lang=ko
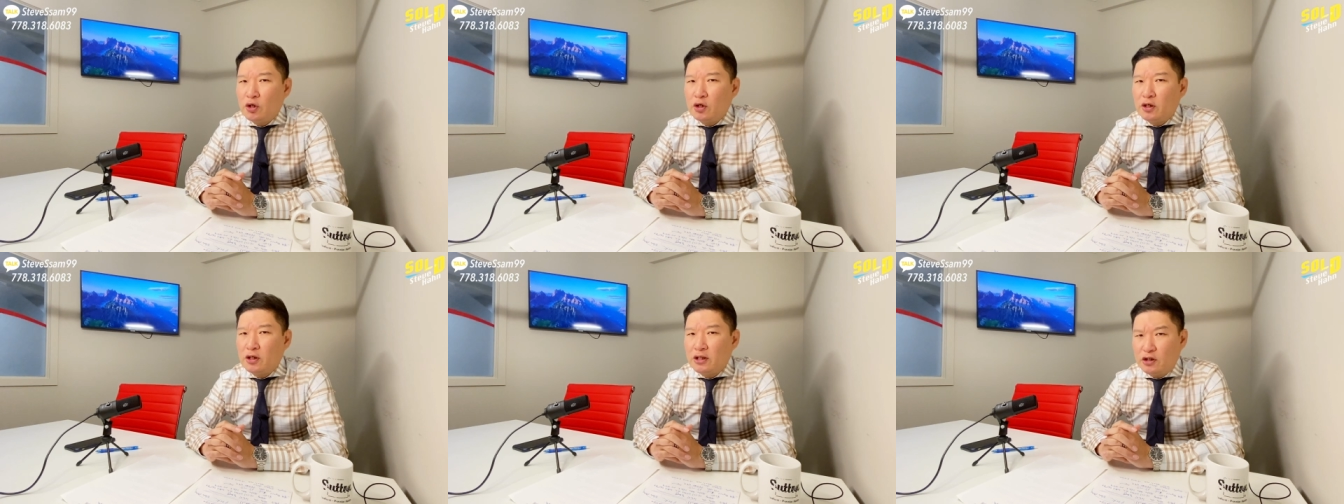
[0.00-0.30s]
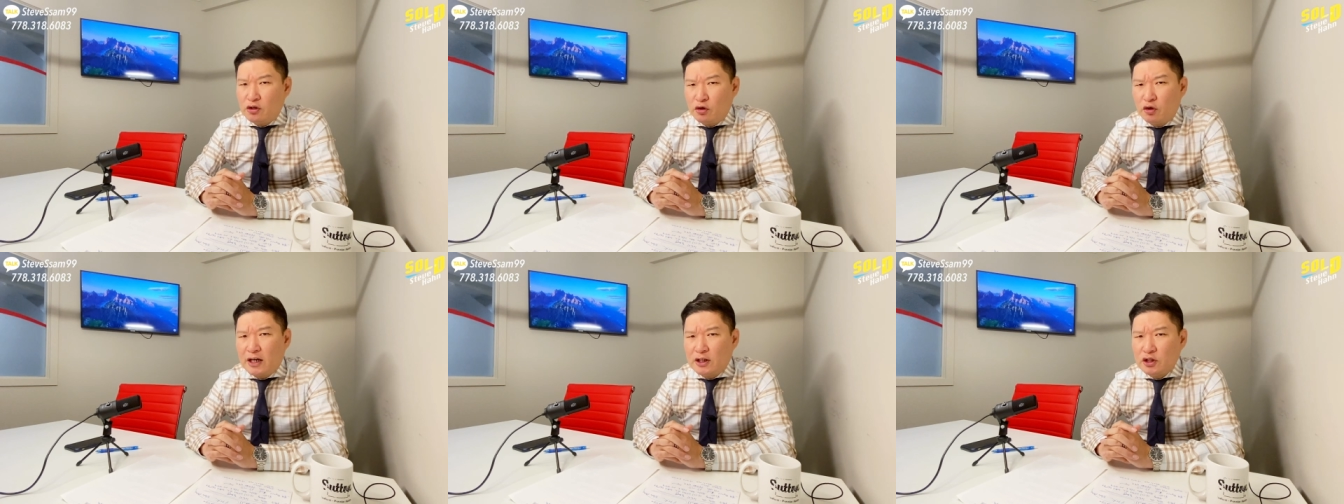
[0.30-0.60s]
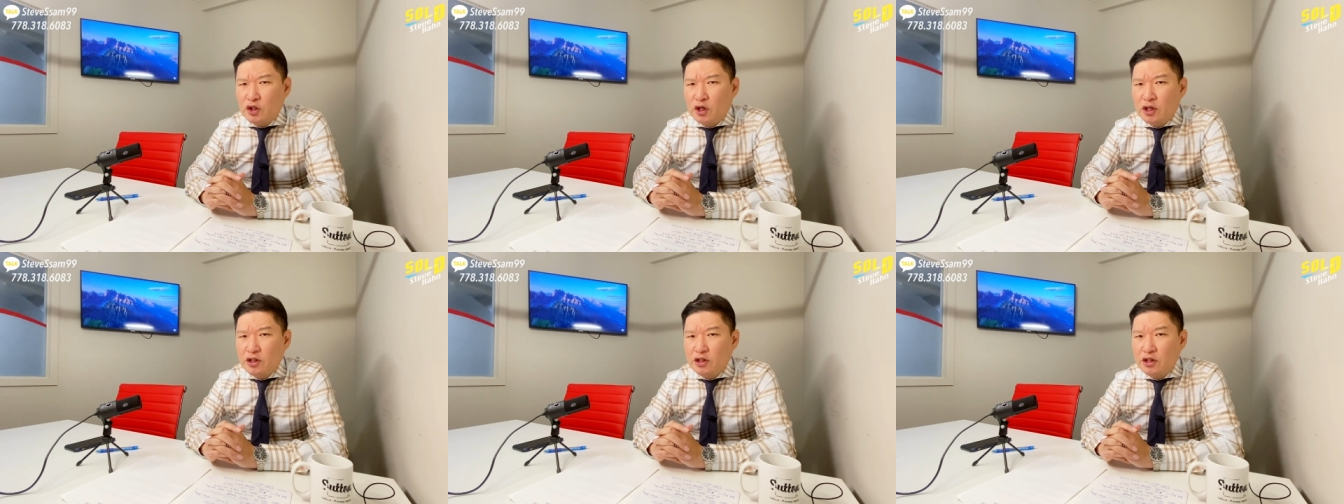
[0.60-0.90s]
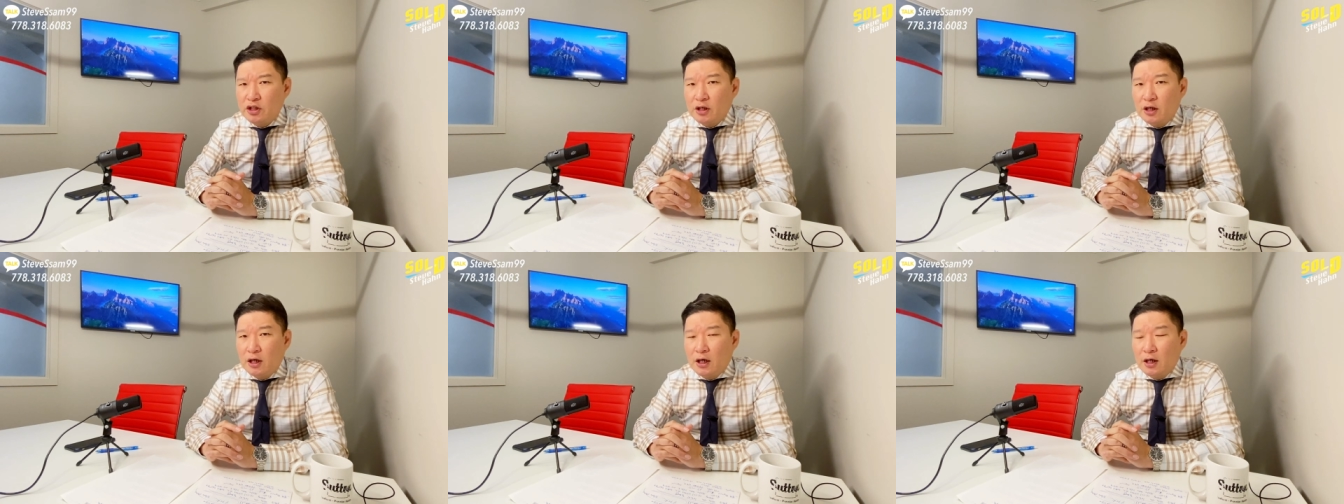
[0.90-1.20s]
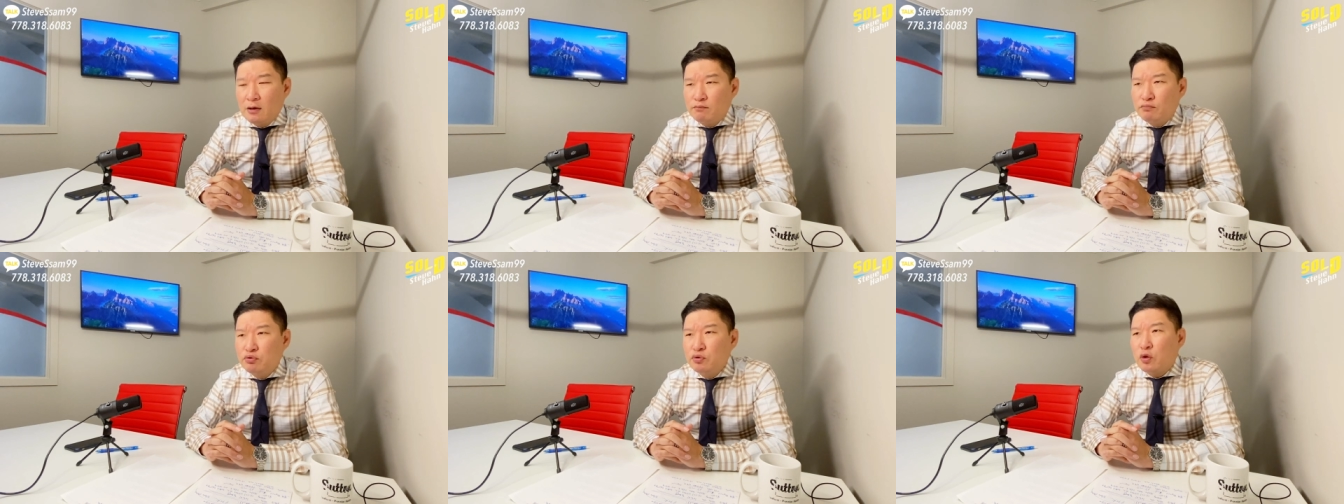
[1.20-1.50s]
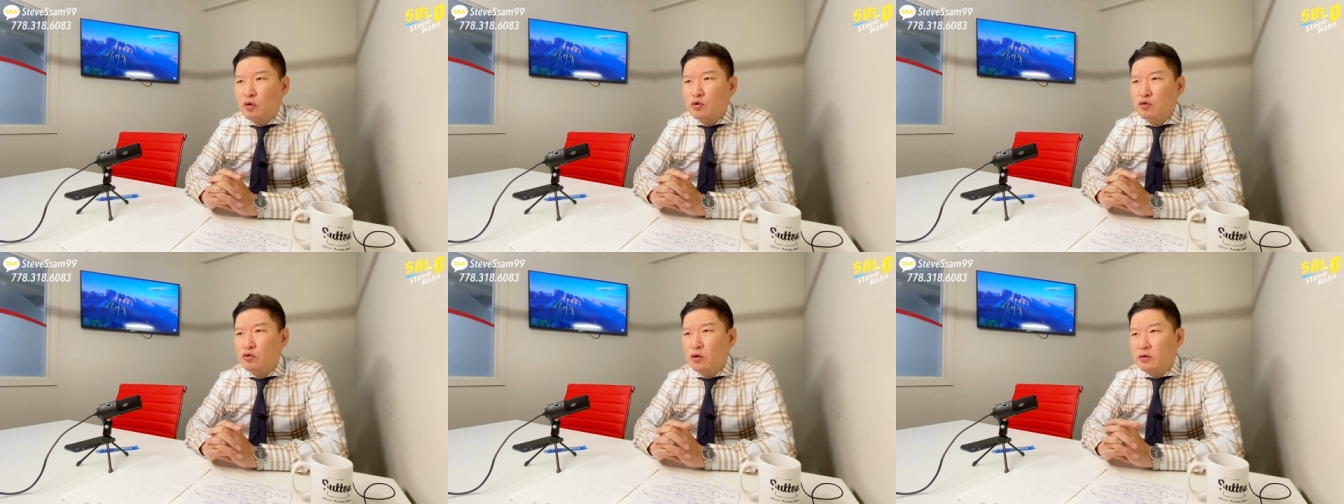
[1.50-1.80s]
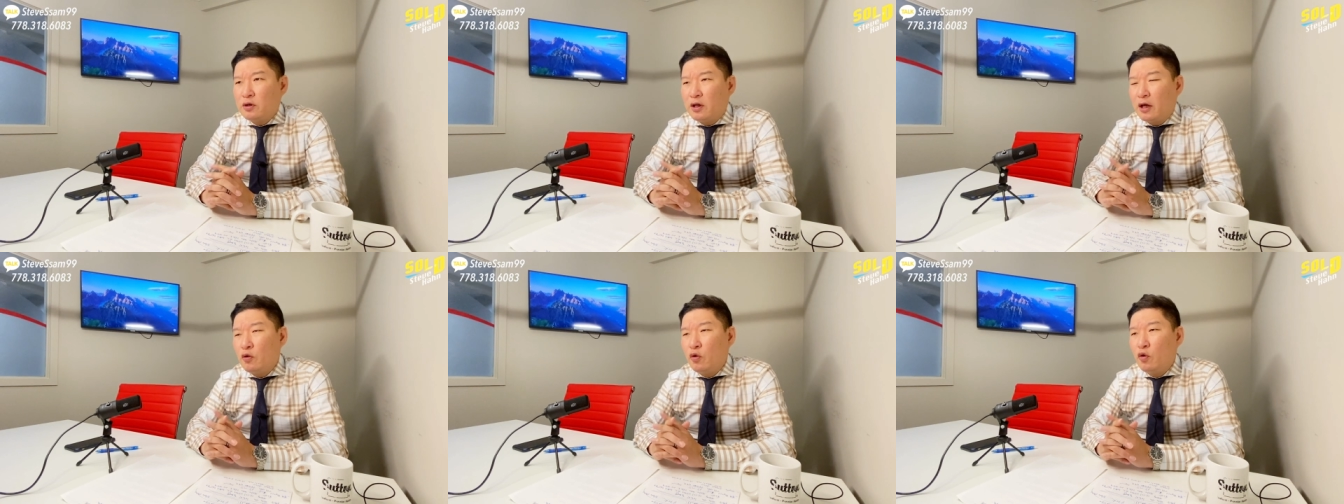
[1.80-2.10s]
이렇게 들어가셔야지
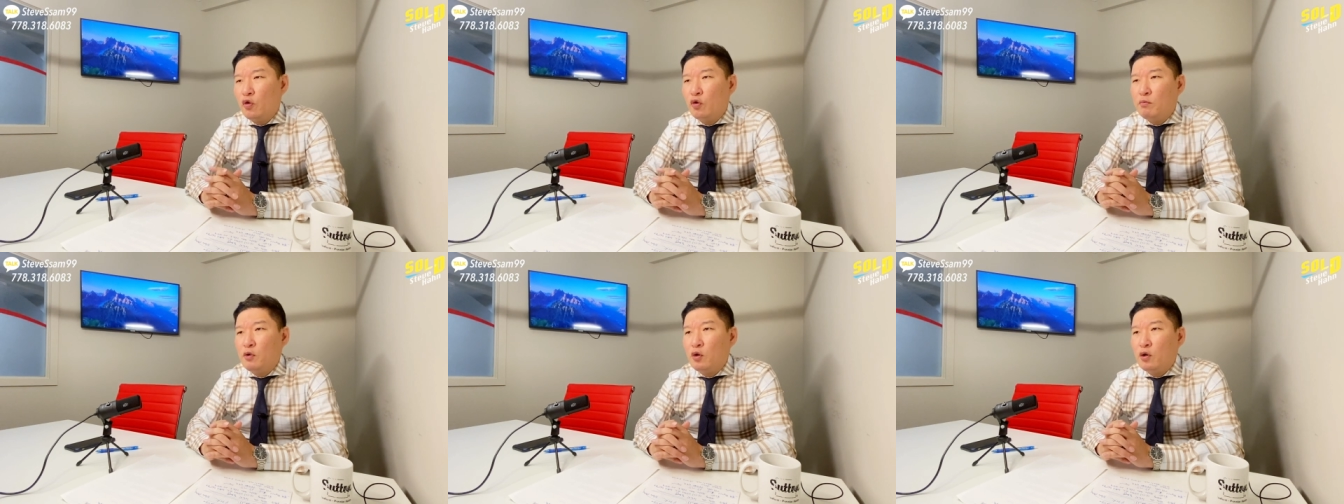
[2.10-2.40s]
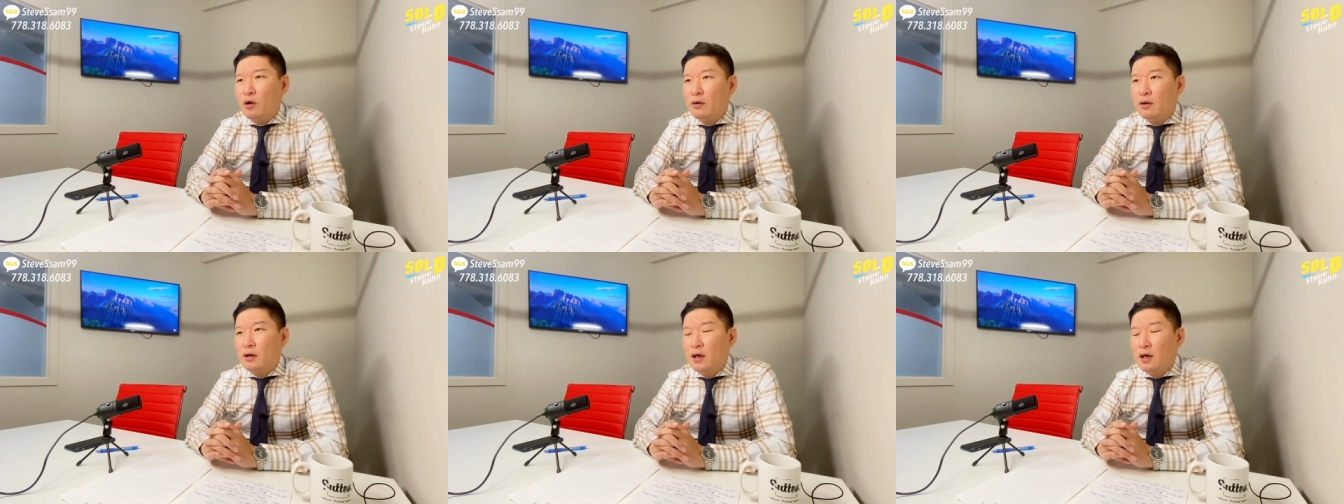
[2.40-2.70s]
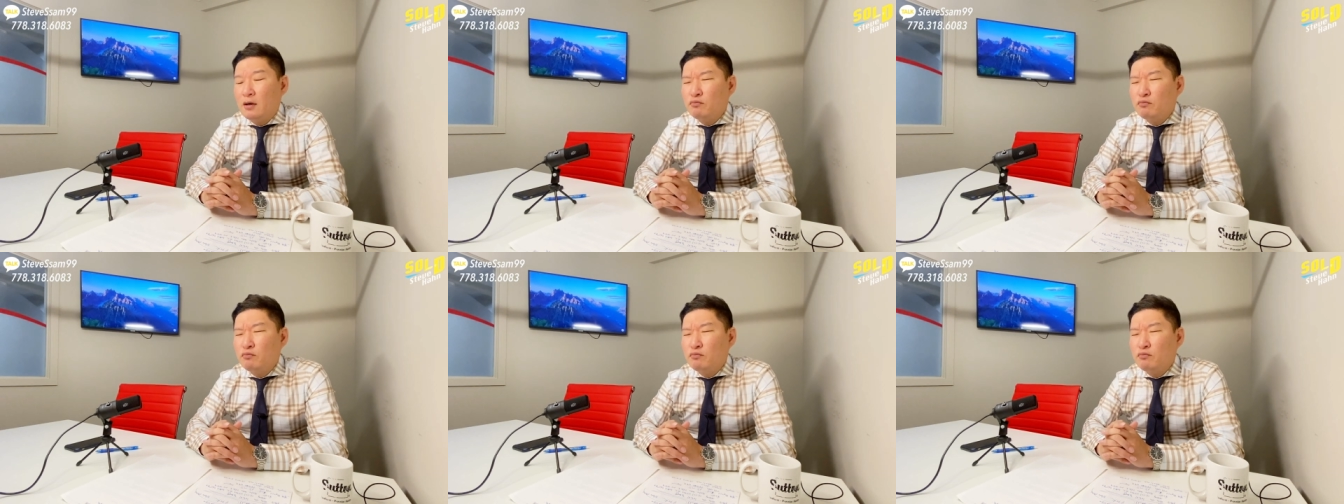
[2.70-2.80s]
무턱대고 뭐